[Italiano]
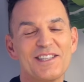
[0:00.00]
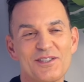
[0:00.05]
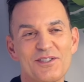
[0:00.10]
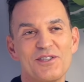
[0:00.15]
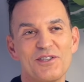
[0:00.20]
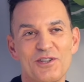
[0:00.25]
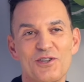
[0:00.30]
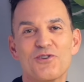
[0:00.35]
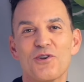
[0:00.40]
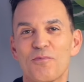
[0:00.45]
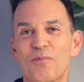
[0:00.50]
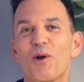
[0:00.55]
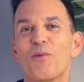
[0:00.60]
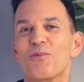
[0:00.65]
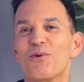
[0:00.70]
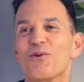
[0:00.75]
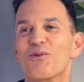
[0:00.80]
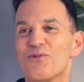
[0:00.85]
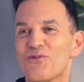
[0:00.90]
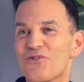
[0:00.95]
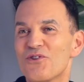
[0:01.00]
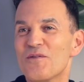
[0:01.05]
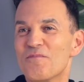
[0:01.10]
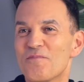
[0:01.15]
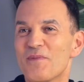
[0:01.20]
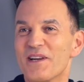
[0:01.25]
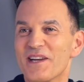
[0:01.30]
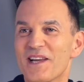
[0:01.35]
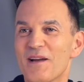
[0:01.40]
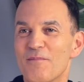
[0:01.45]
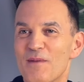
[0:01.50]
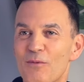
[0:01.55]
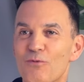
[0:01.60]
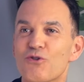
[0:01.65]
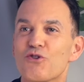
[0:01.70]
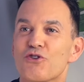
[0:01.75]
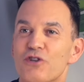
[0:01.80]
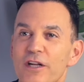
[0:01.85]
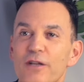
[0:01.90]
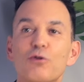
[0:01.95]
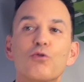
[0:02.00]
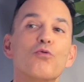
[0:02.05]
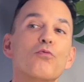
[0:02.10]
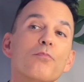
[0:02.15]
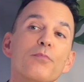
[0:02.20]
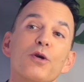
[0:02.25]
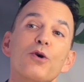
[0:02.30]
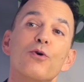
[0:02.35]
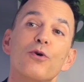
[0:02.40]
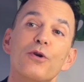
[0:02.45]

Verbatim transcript: si dice proprio così perché abbiamo scelto un mio